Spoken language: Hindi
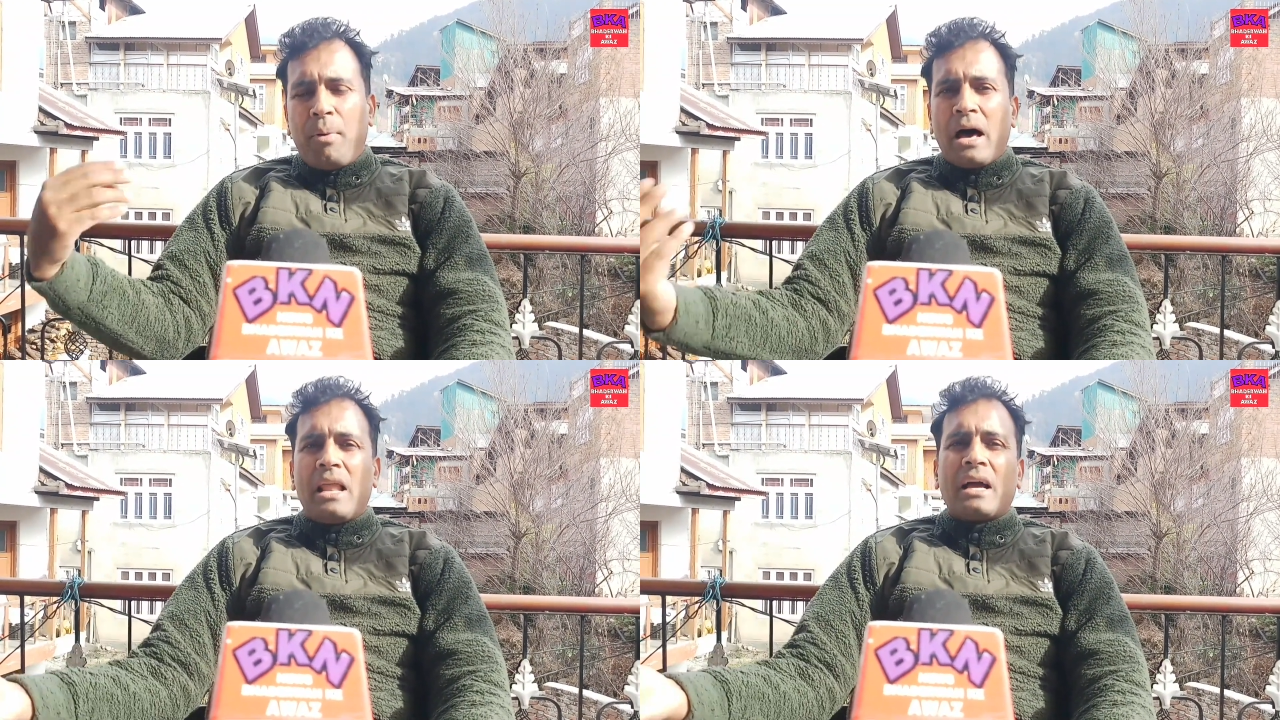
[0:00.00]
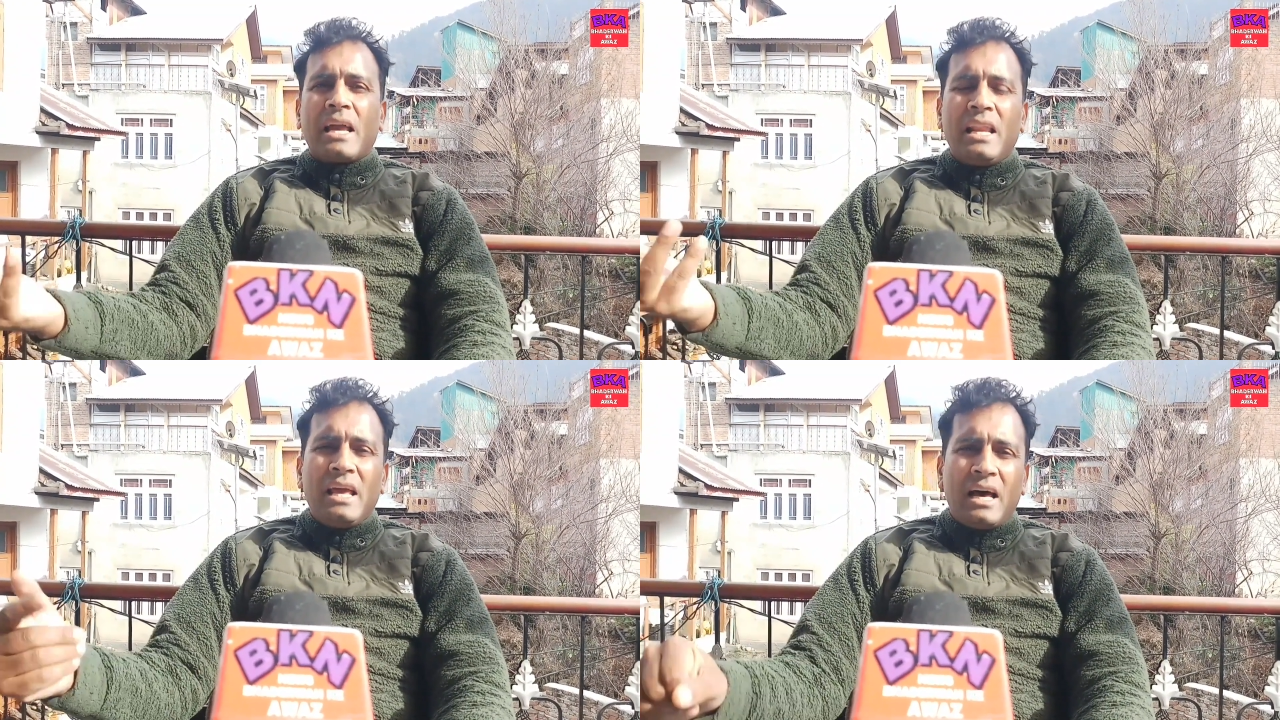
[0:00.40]
भाला
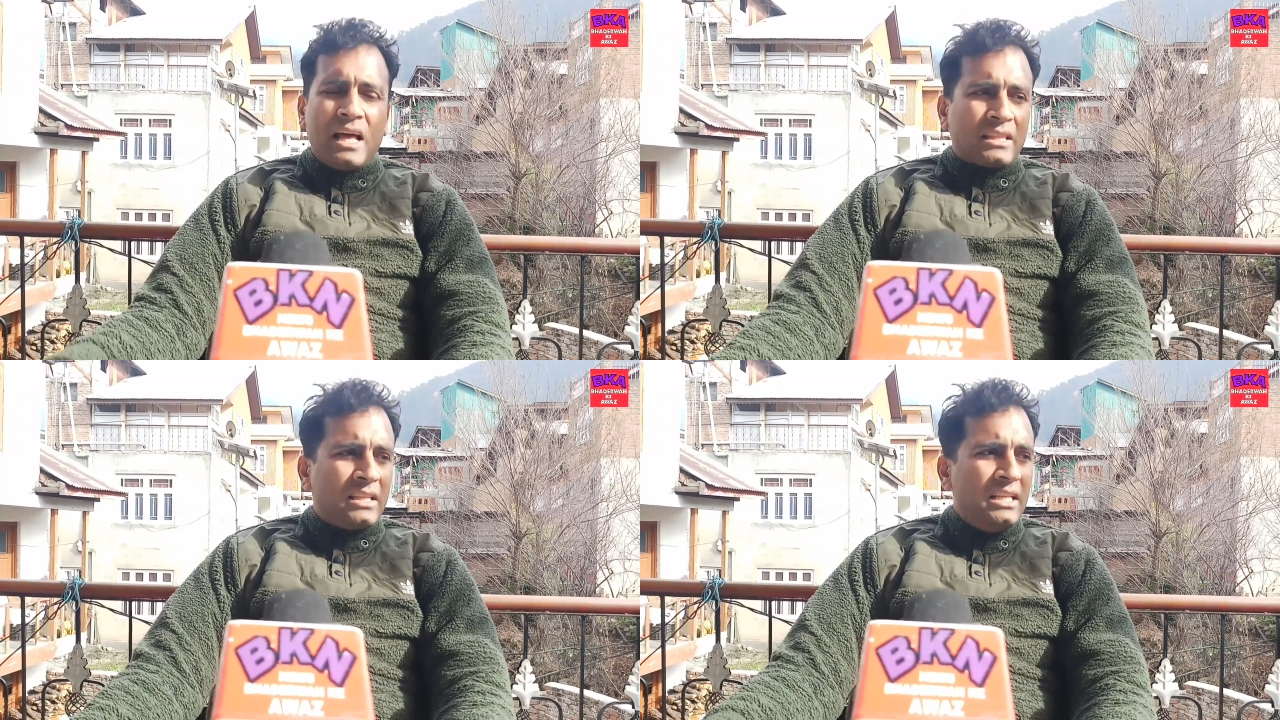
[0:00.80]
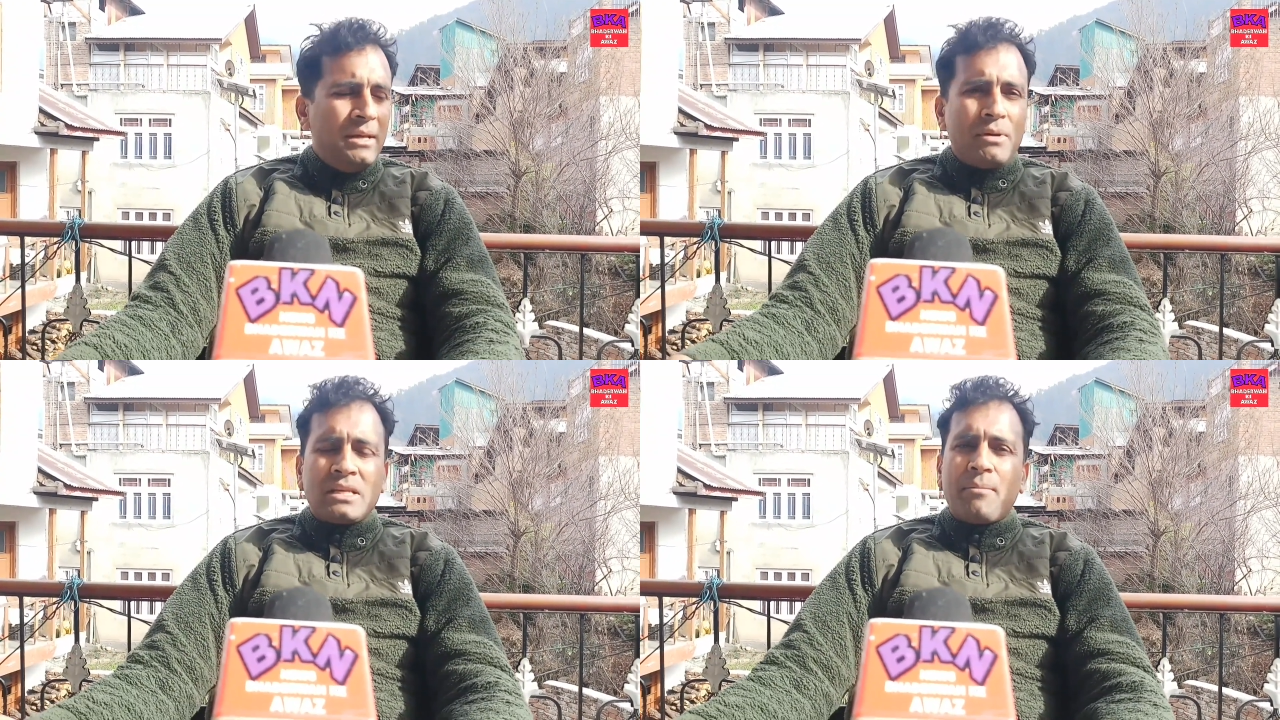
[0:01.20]
के लिए अलग
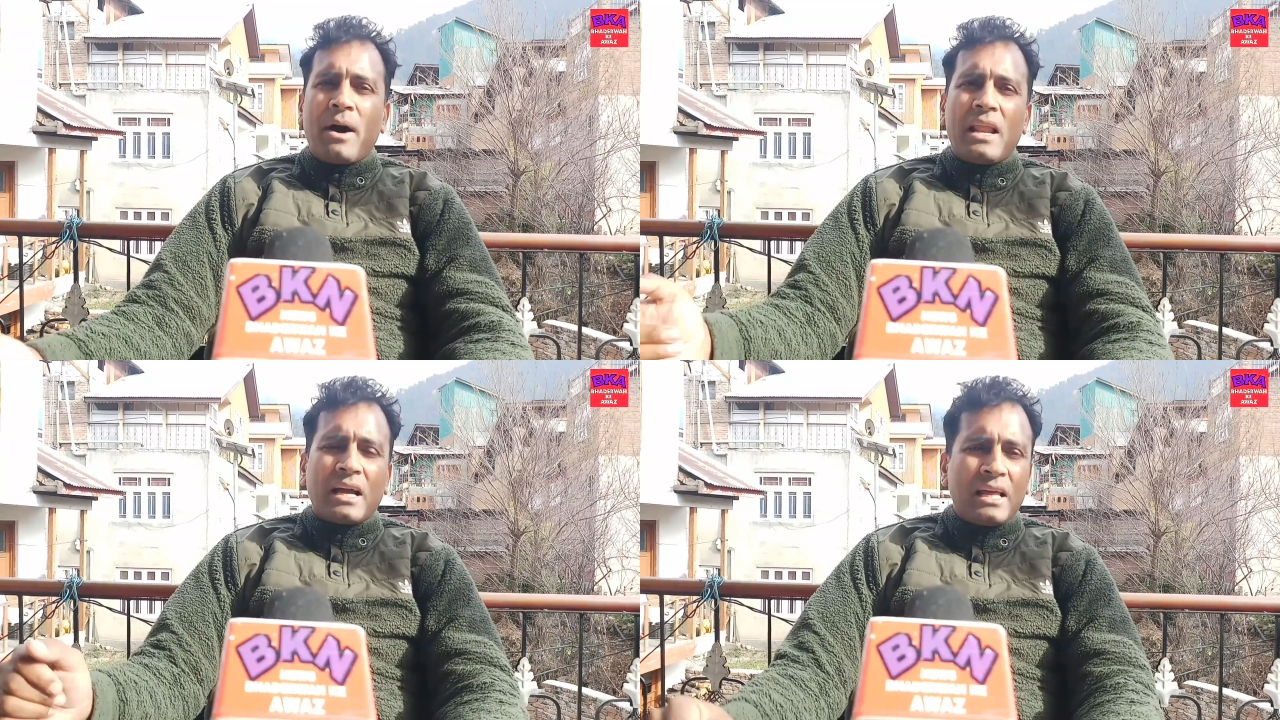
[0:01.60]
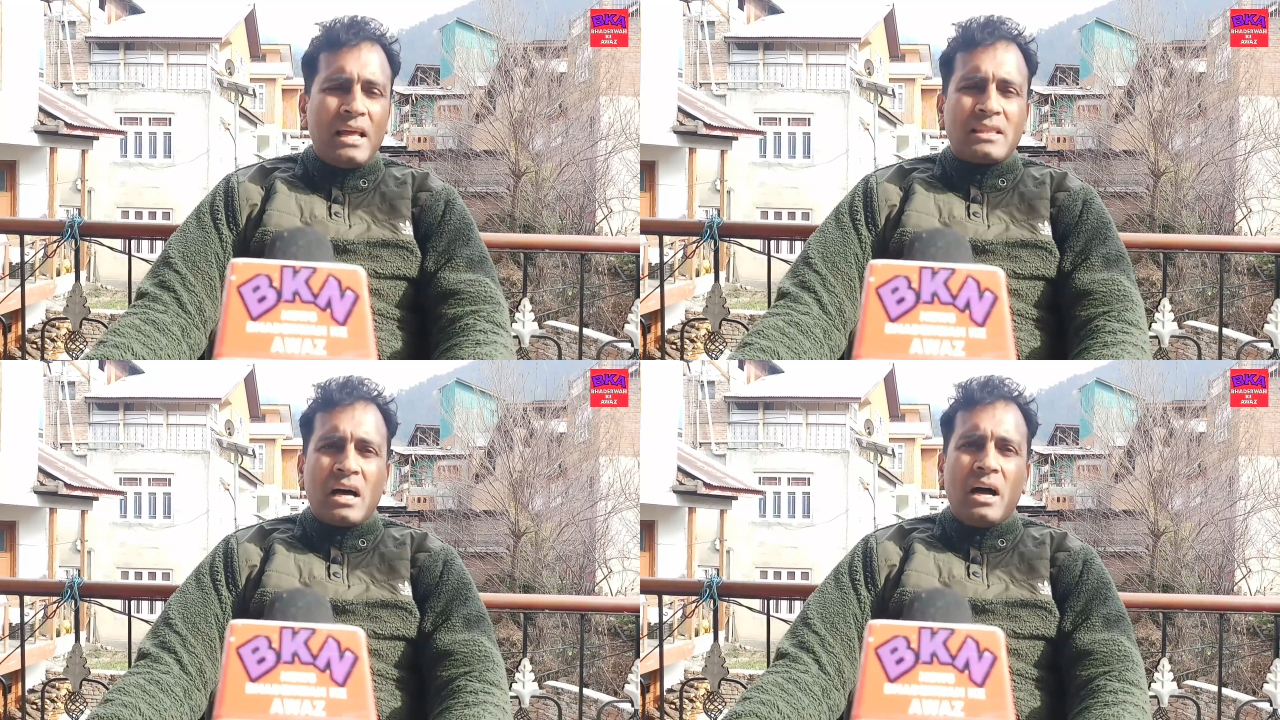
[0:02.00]
इन्हीं में से भाला के
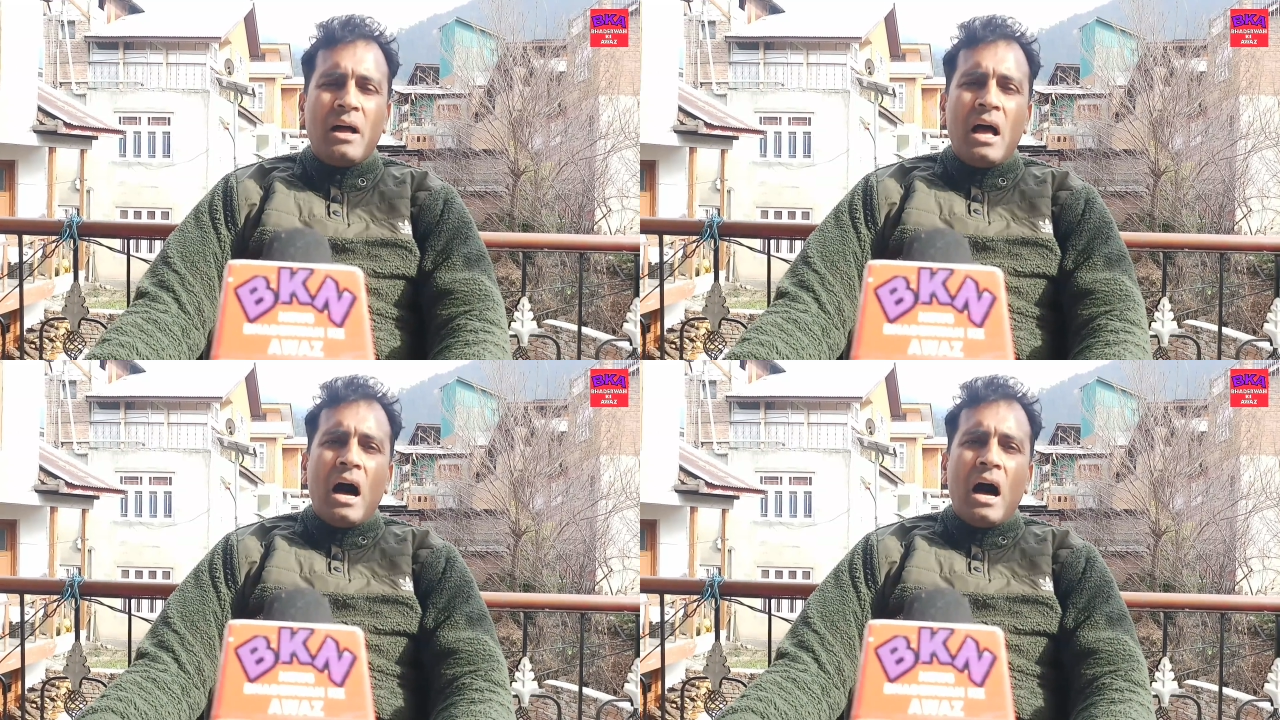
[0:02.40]
लिए था